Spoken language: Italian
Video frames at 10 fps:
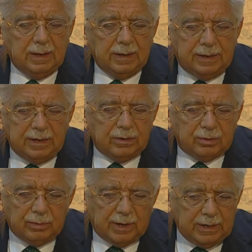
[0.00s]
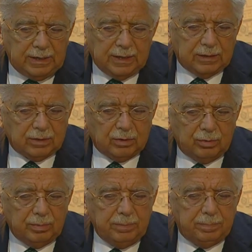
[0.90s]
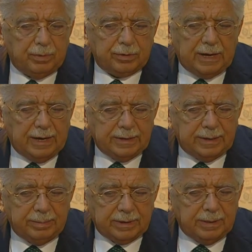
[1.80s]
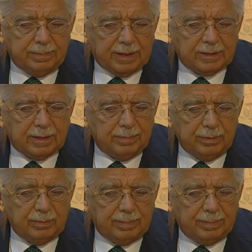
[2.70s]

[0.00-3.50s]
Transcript: dentro una linea secondo me importante perché passa per una